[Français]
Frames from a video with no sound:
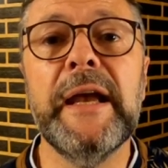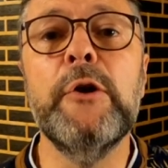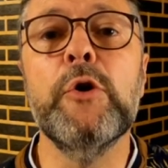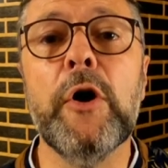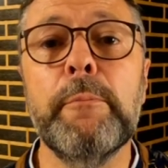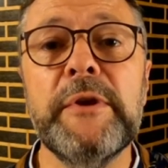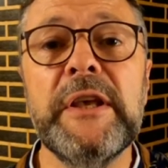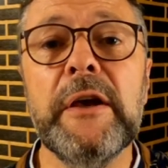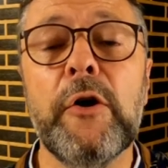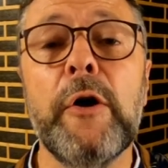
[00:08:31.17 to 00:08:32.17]
et le
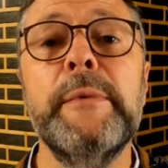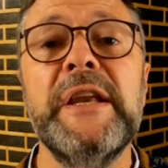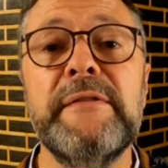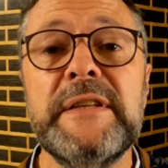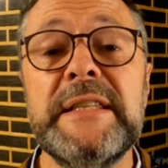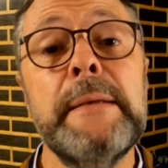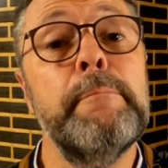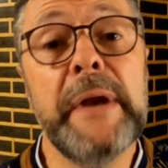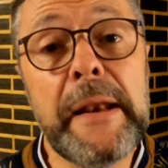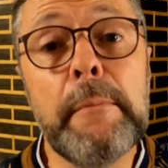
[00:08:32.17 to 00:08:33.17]
camping en
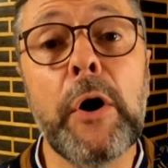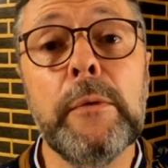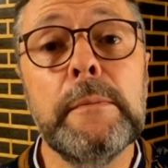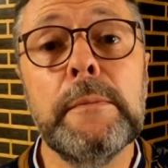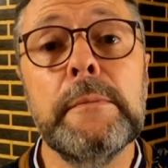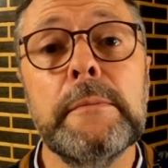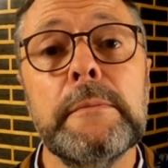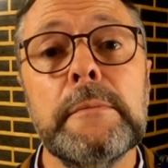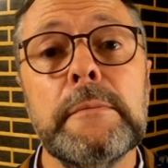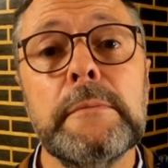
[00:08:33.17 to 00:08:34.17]
bénéficie pleinement.
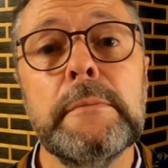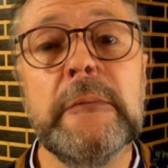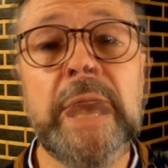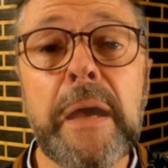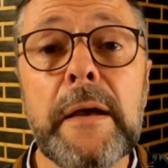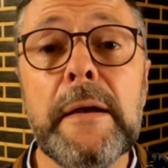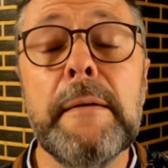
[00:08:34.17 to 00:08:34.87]
Et